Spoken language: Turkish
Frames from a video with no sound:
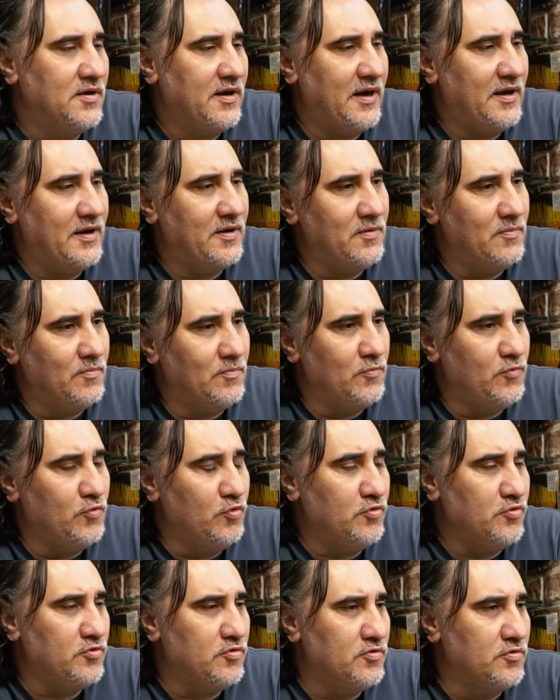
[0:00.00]
yani
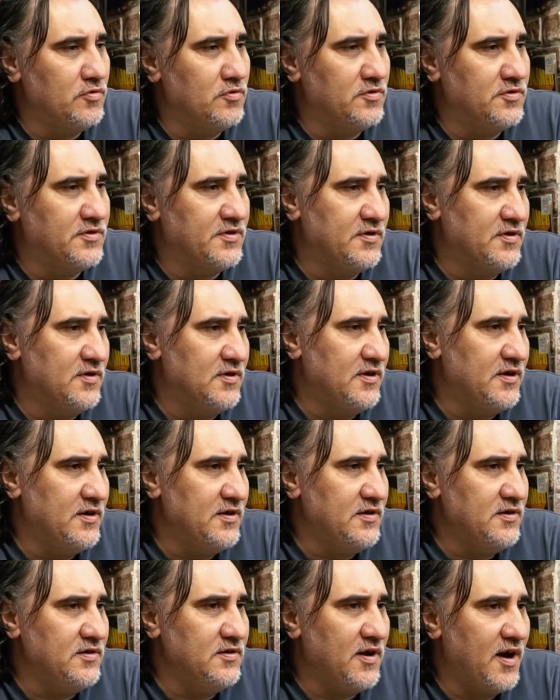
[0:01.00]
yurt
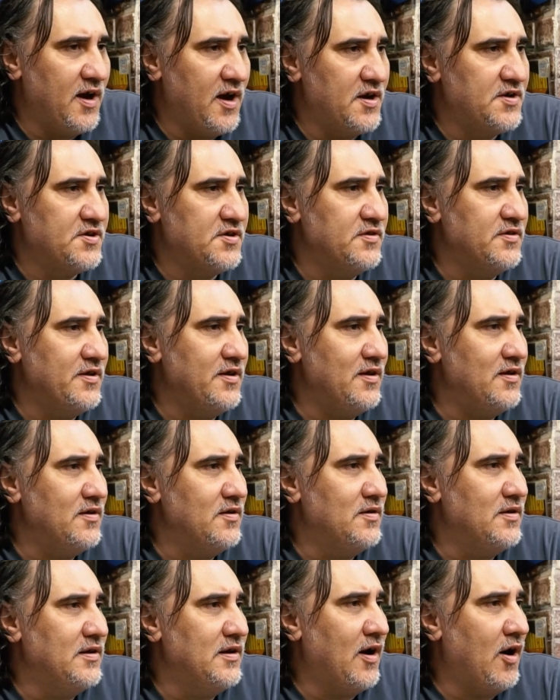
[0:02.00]
sınırlarının haricinde
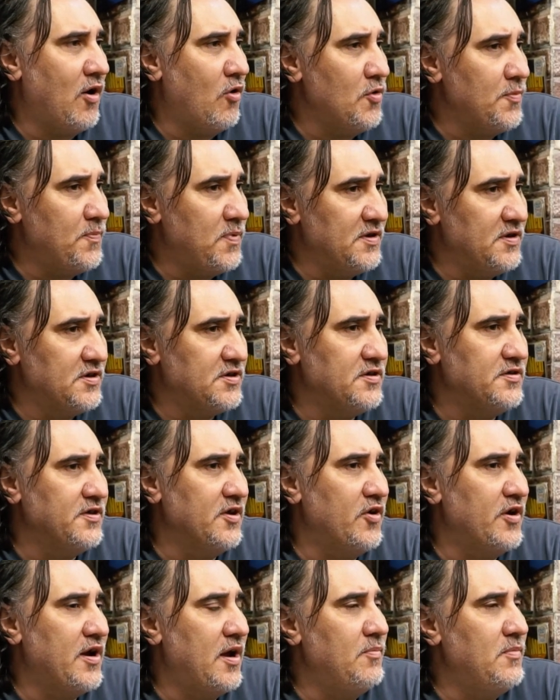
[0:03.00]
e, önemli. Avrupa
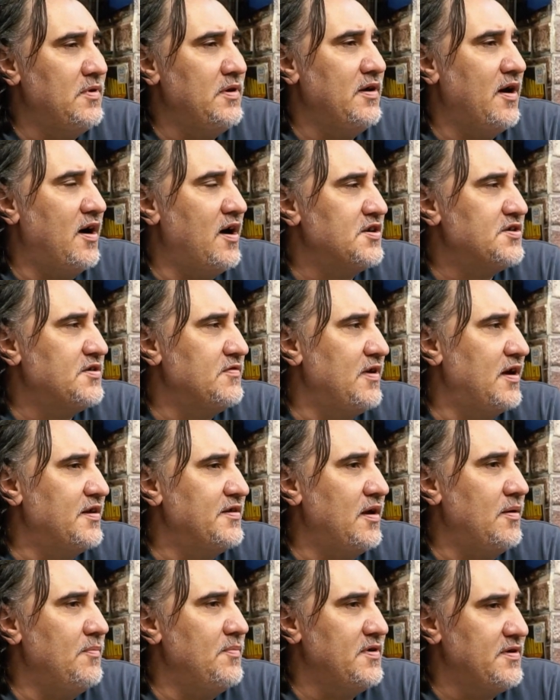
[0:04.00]
dışında önemli arşivlerden
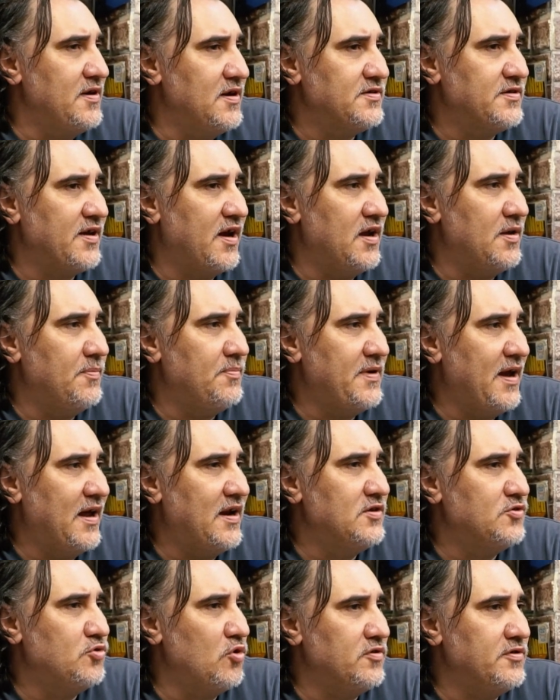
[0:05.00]
önemli. birine önemli. sahip.
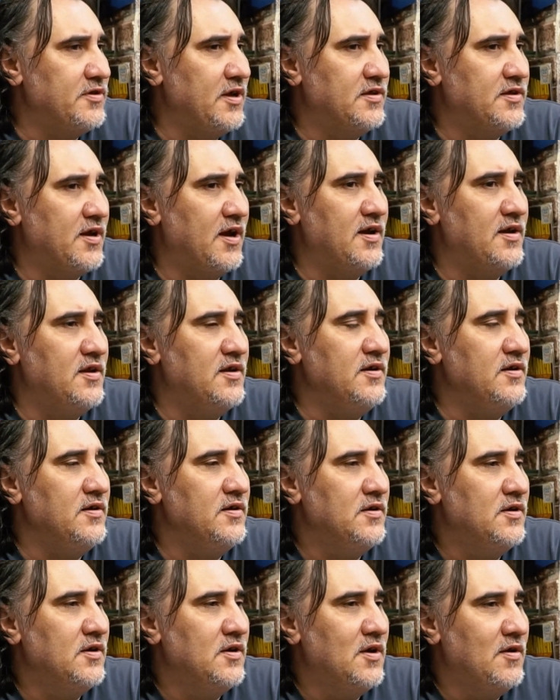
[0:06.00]
Yani çok detaylı
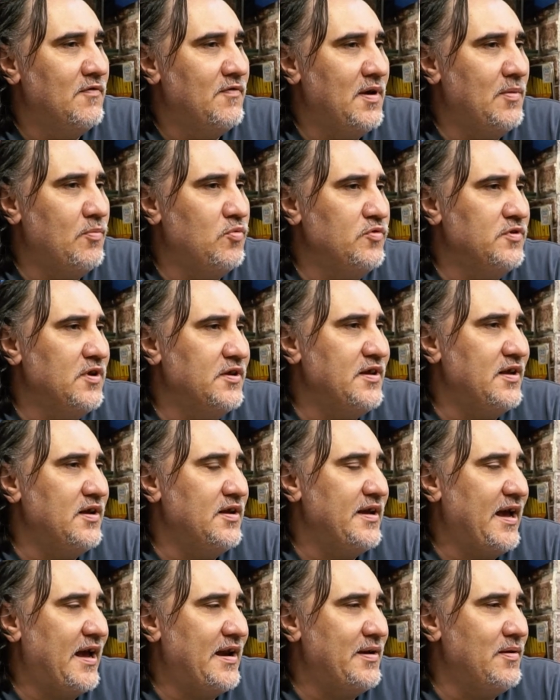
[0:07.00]
ve bunda da
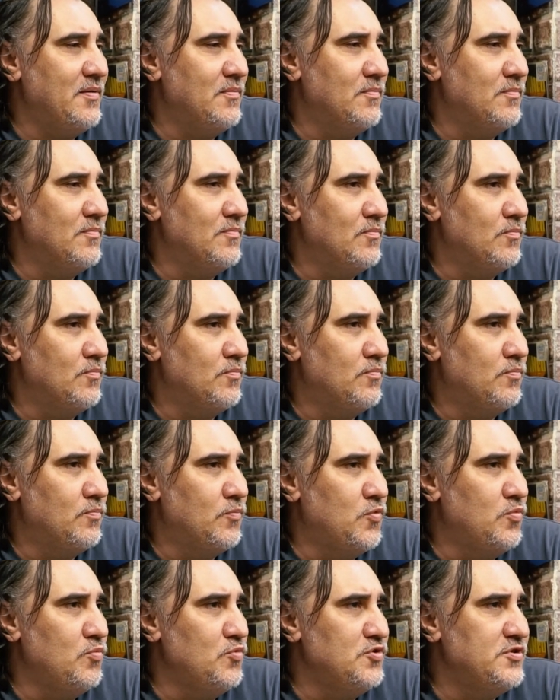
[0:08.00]
yani
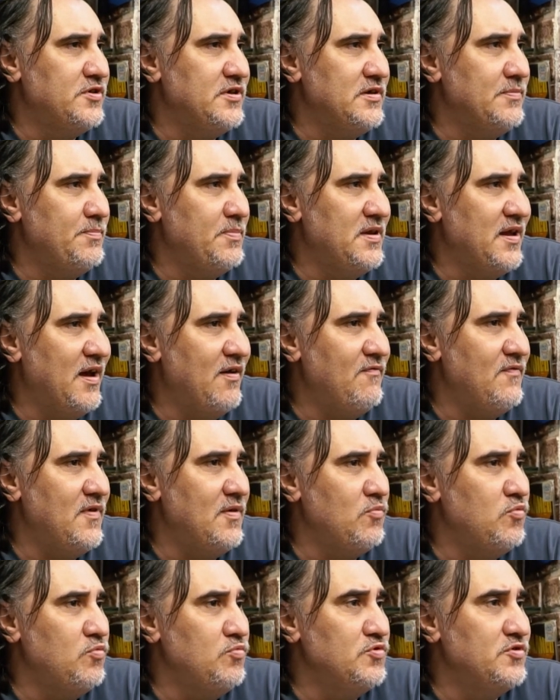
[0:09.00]
bu müziği bilen
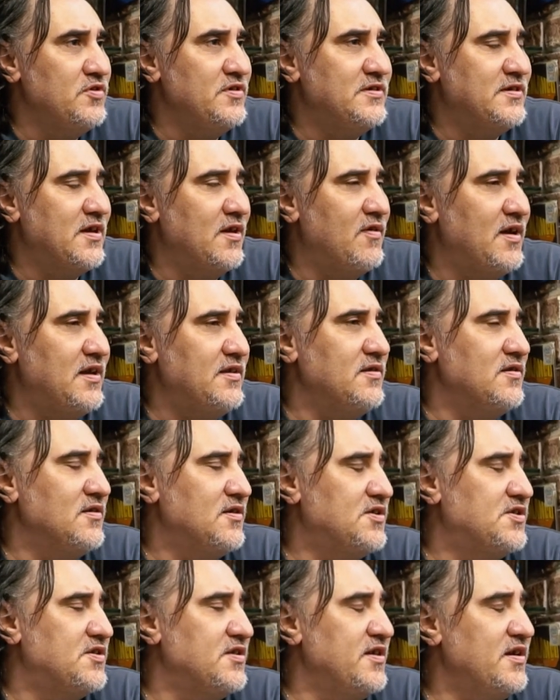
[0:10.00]
ve bu müziği seven
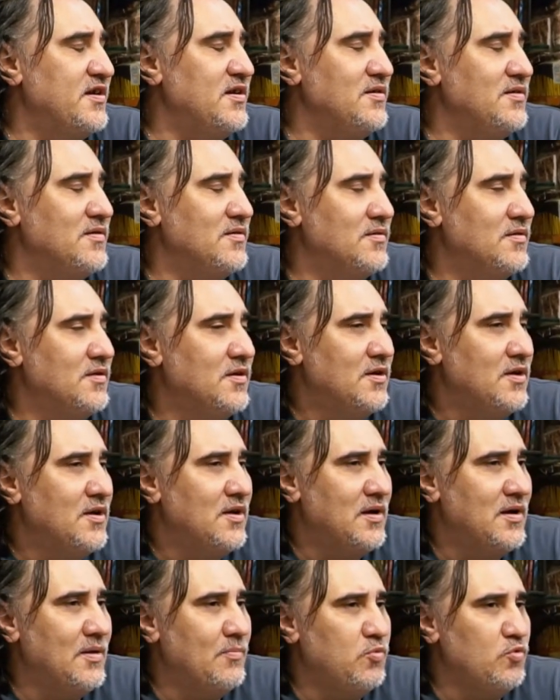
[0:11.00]
kişilerin
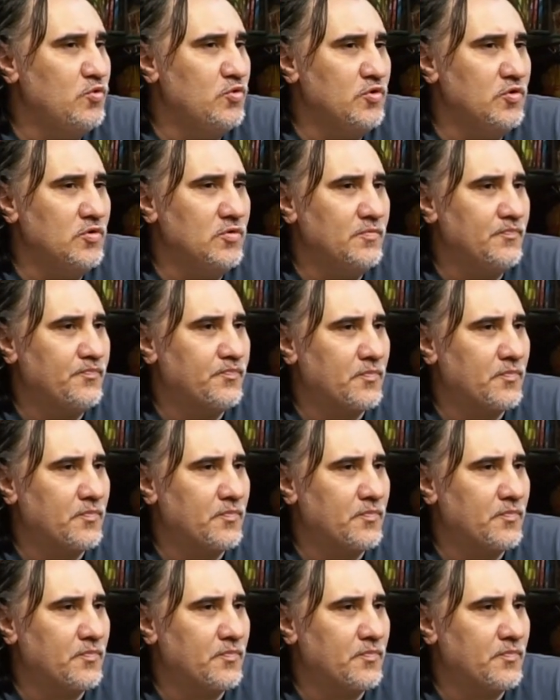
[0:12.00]
e, bunu